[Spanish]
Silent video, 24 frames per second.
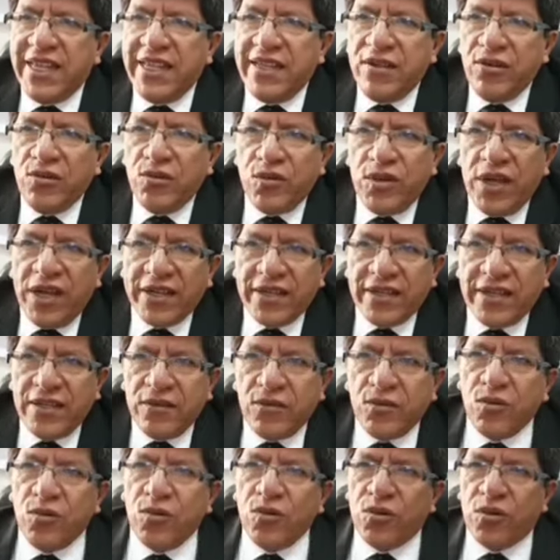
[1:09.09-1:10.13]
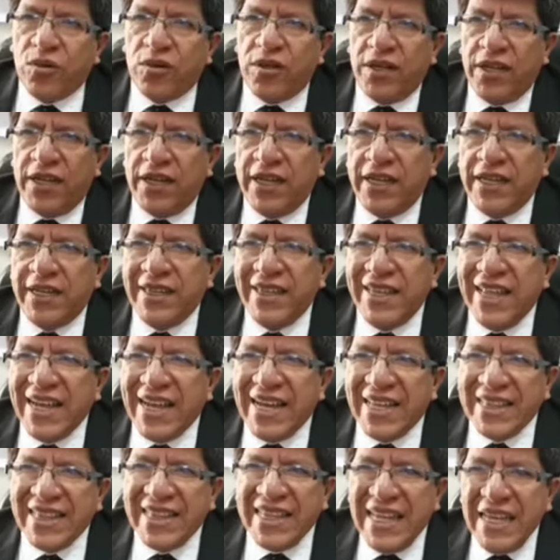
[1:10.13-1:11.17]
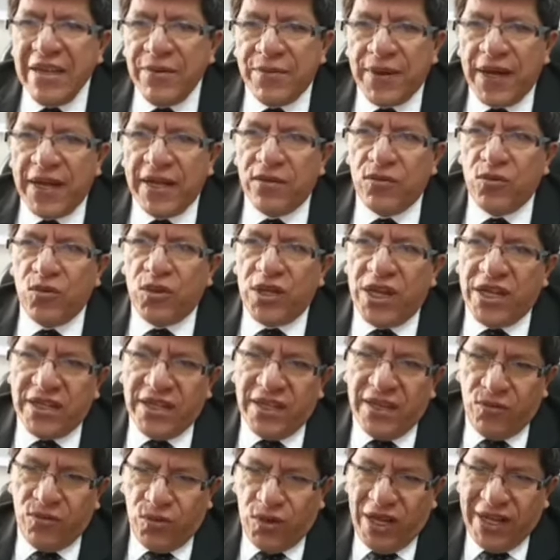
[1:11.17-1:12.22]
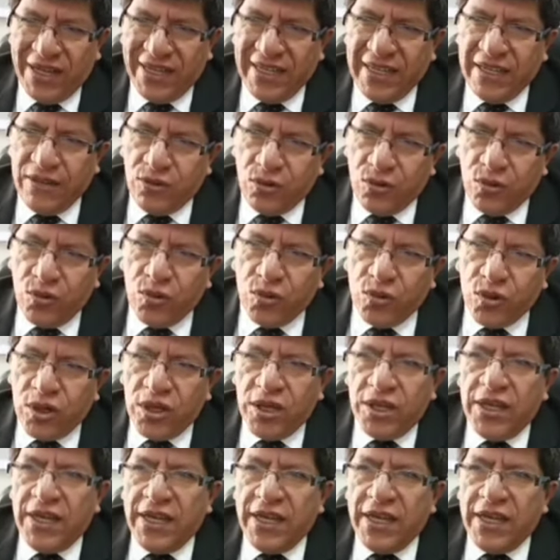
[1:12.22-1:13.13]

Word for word: tiene una actitud negativa, una, una actitud